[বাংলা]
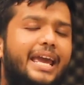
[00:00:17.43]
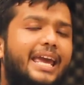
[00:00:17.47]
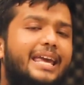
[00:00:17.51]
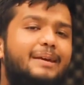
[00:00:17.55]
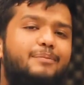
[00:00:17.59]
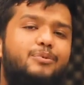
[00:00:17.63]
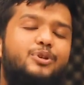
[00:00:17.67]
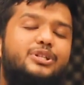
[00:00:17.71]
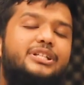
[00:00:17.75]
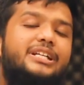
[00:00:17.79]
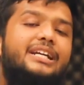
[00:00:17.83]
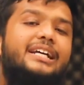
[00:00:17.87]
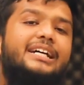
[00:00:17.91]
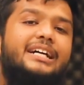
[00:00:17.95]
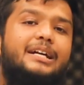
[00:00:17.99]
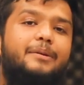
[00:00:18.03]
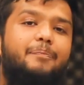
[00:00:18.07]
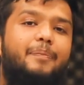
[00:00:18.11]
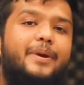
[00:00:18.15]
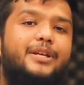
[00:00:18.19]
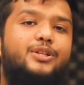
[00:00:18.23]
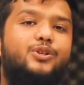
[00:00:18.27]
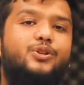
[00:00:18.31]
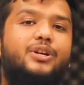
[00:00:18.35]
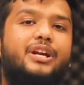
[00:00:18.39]
এই বইটি লেখার
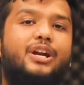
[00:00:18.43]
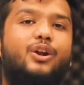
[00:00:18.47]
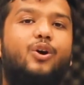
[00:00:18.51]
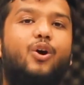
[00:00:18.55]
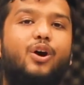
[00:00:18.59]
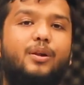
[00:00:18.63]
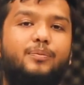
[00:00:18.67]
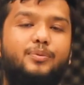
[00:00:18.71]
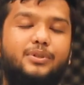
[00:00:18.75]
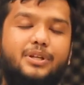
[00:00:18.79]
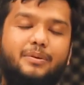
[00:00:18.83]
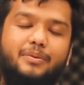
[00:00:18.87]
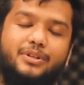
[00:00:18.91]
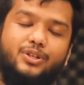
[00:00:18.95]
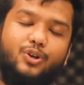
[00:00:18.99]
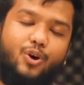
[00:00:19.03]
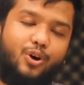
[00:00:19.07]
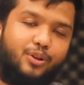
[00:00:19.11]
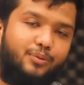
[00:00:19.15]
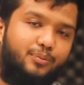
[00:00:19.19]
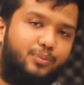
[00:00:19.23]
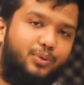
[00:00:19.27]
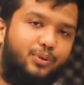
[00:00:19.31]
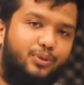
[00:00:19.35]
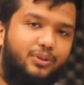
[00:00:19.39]
পেছনের গল্পটা বেশ
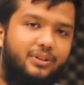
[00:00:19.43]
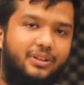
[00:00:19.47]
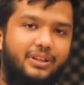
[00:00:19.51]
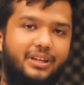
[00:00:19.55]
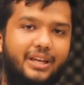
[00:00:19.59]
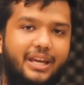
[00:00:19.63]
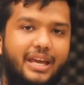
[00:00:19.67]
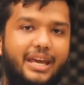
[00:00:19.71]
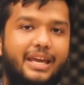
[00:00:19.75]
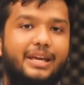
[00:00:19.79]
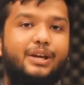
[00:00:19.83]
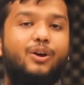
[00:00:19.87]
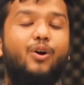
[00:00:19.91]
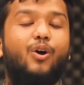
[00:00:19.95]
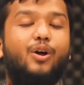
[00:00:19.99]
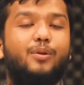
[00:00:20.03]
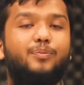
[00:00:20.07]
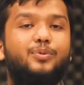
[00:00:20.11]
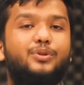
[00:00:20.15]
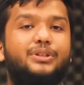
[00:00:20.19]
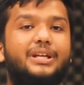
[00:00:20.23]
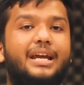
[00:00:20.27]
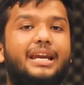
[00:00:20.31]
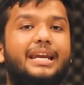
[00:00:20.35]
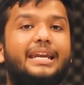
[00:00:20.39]
অদ্ভুত এই
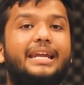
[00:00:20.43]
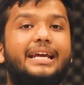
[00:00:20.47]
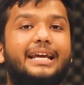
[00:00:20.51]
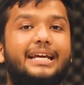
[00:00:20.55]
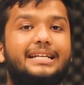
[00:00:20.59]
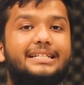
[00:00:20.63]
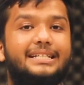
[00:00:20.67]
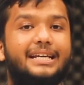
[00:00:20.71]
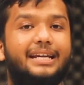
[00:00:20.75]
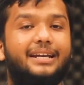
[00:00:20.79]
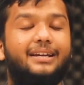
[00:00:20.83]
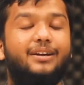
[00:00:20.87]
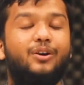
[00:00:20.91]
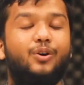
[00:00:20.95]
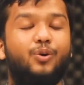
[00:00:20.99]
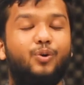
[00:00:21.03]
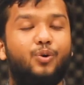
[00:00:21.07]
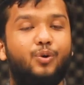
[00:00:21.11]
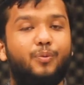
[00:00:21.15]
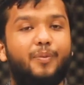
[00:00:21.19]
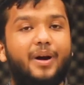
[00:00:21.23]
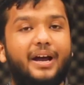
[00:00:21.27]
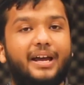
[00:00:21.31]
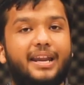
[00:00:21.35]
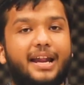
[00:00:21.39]
গল্পটা লিখেছেন
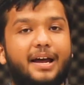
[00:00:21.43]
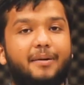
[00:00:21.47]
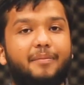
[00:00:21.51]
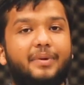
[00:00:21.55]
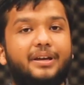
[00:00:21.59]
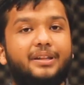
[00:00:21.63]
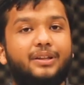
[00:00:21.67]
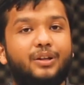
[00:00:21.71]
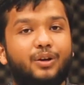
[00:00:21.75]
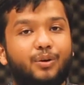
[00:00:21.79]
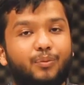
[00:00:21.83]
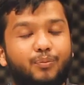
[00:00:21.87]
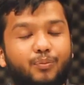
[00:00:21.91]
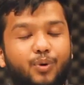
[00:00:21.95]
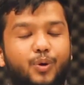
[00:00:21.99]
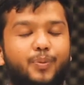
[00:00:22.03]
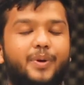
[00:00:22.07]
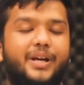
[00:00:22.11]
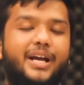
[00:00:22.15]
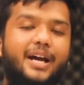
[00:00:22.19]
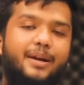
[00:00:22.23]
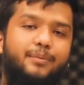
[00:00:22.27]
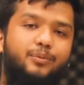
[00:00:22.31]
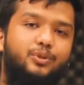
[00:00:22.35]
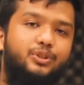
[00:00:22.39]
হুমায়ুন আহমেদ
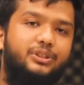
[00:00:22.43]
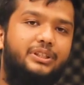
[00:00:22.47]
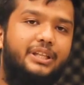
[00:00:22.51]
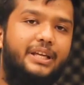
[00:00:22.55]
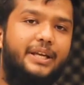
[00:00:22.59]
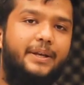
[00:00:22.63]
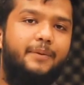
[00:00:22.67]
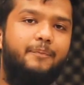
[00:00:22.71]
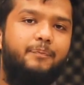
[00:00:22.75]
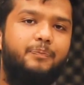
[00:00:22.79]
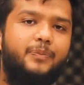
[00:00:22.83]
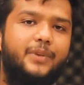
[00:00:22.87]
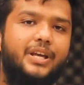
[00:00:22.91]
ভূমিকার মধ্যেই